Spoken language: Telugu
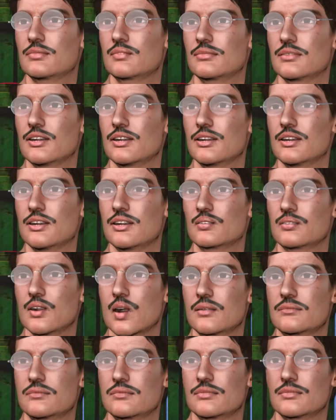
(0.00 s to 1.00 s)
ఏం చేద్దాం
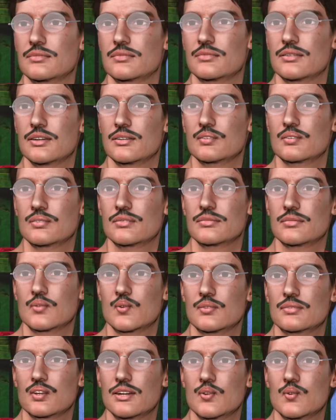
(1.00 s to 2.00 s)
పరిస్థితిని
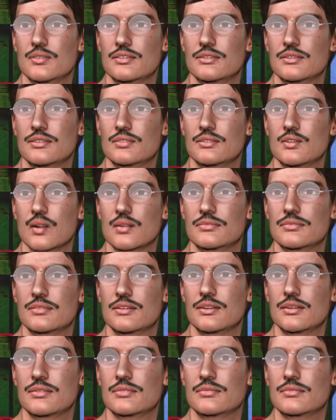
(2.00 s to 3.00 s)
బట్టి భయపడుతూ ఉండాలి